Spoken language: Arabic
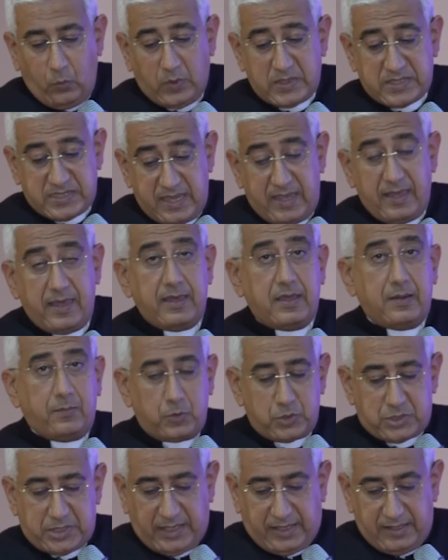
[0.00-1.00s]
وسائر
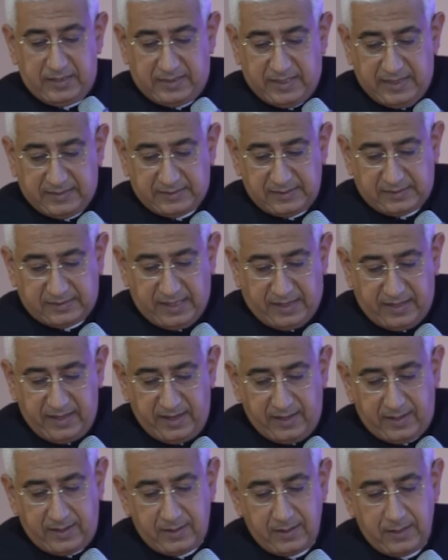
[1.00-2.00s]
مستجدات
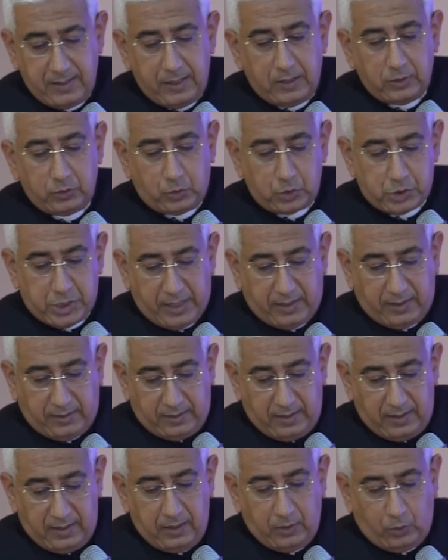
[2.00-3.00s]
التاريخ
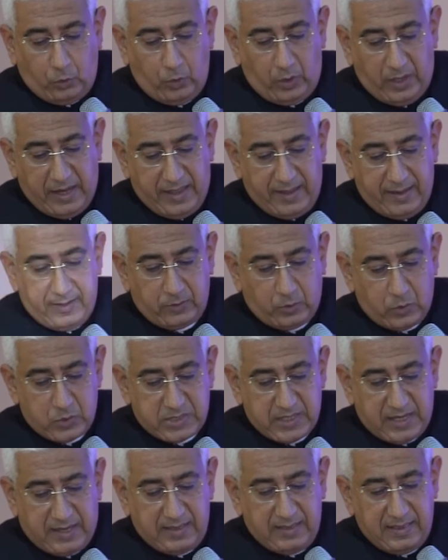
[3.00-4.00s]
تشكل كلها
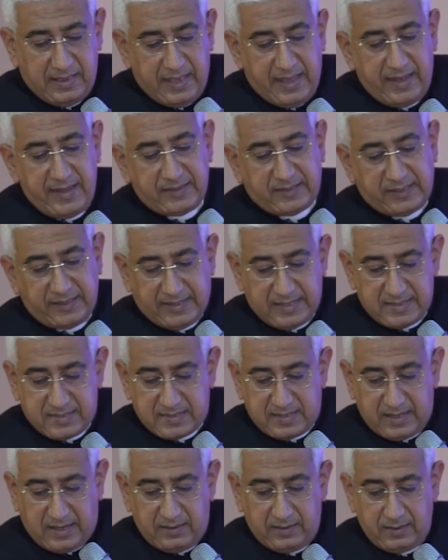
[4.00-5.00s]
جزءا لا
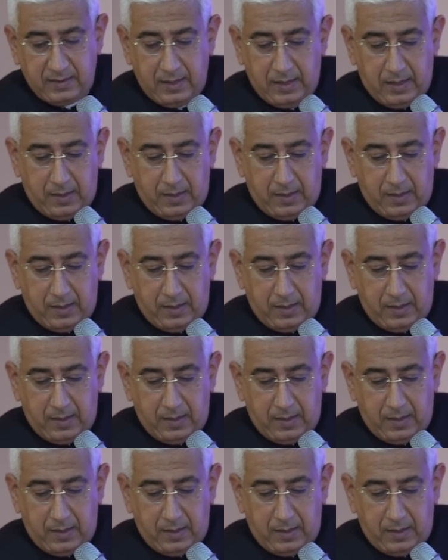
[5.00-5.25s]
يتجسد